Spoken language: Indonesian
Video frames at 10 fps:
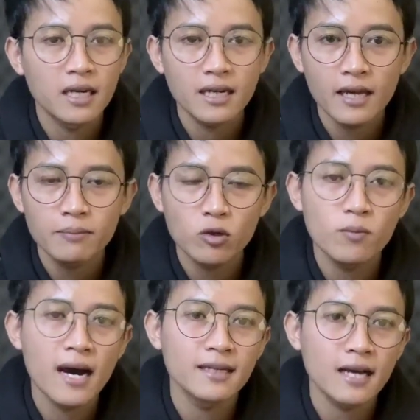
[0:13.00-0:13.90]
mengenai
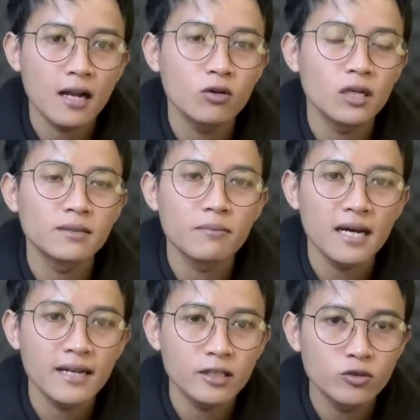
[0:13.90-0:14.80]
perubahan
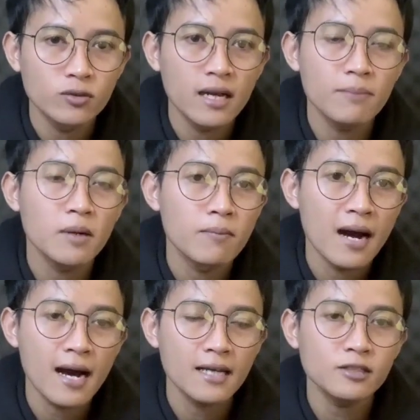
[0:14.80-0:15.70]
algoritma dan juga
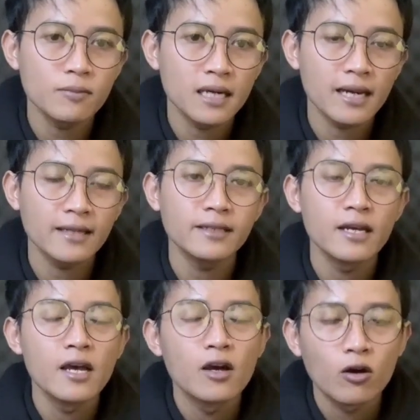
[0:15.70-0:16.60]
membahas mengenai
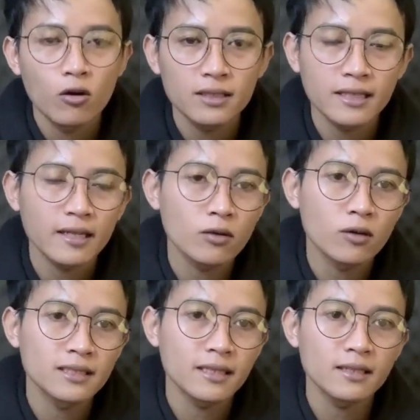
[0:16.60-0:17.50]

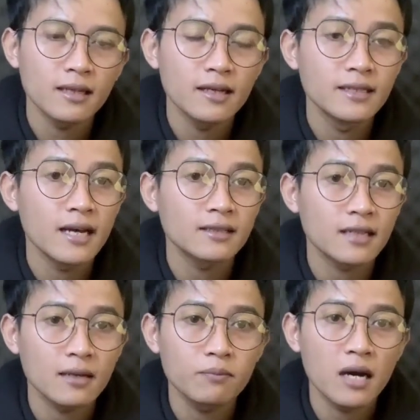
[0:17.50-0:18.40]
konten-konten
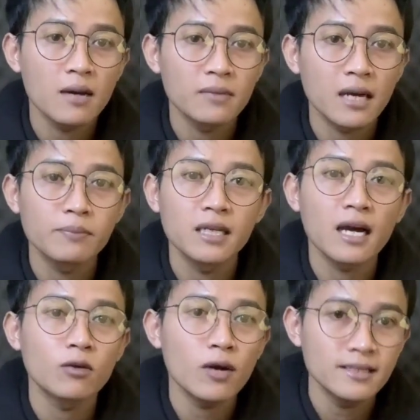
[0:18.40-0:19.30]
yang tanpa
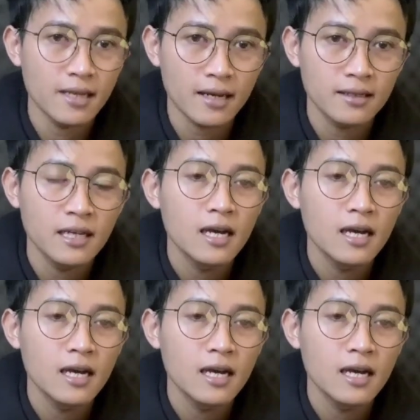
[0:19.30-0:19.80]
menampilkan wajah.